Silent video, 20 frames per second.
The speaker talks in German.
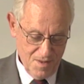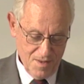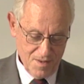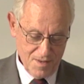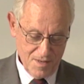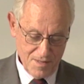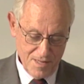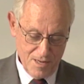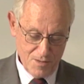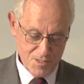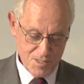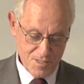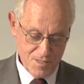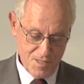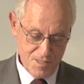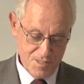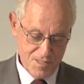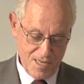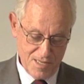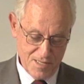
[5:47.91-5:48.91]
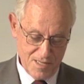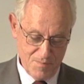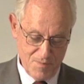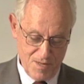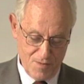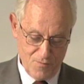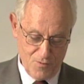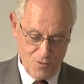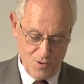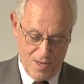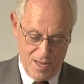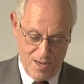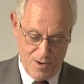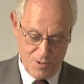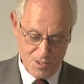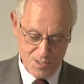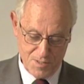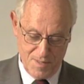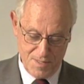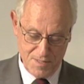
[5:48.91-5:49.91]
Genau dies hätte man wohl
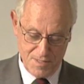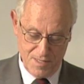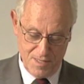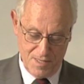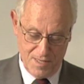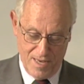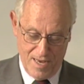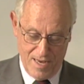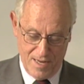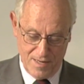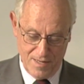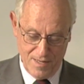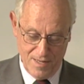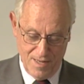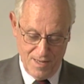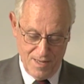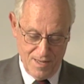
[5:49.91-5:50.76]
auch 20 Jahre